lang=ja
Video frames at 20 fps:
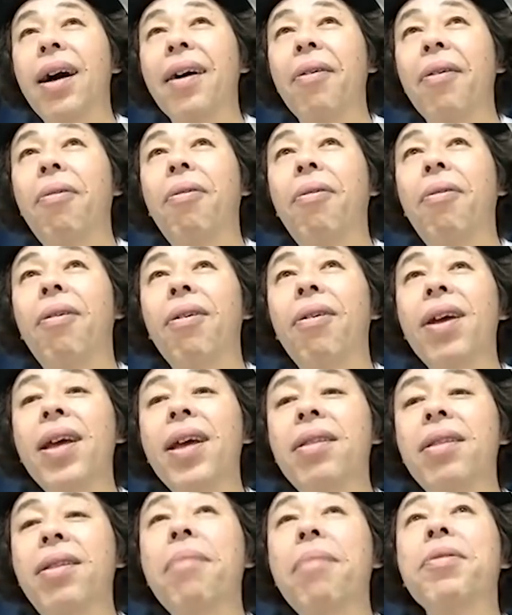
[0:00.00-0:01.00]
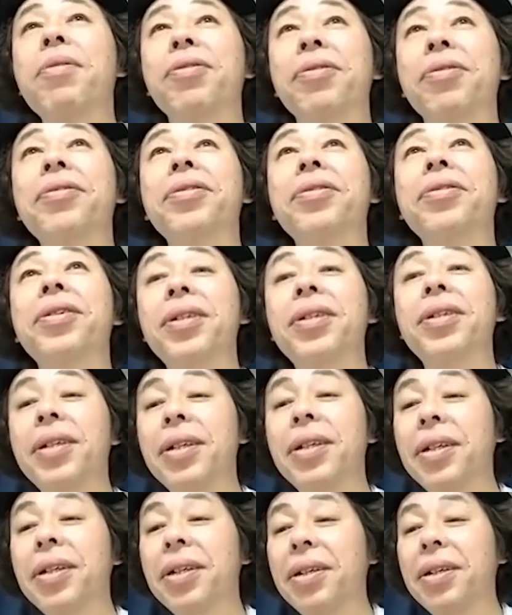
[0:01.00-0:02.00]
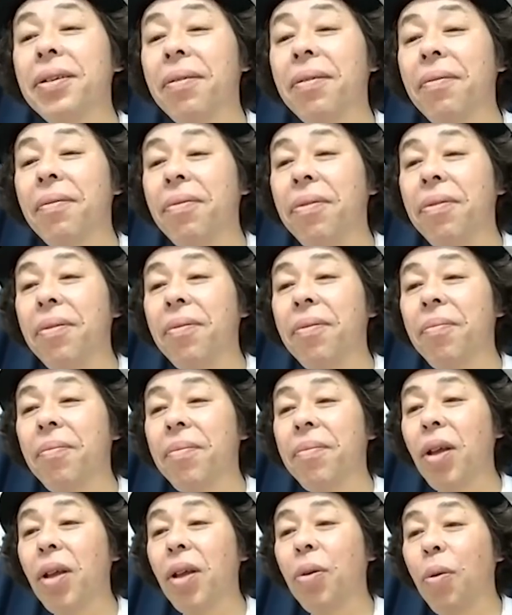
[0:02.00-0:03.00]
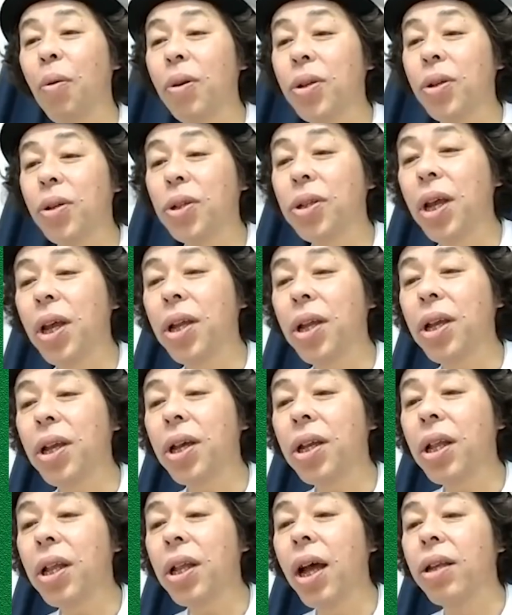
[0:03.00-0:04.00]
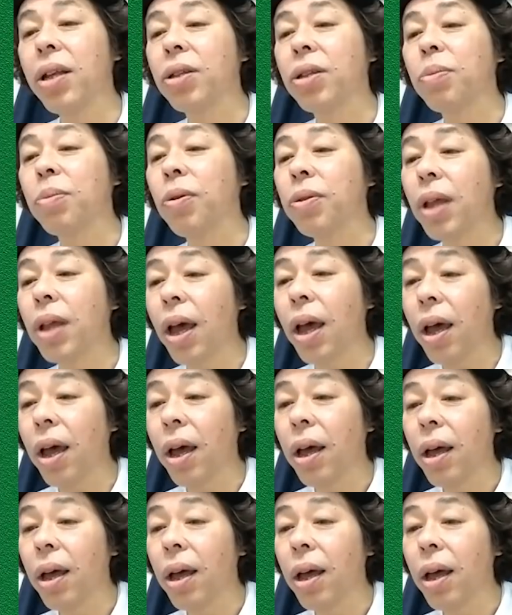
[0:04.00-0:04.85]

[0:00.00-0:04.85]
これ行ってみるちょっと面白そうだってこれ指定できないんですもんね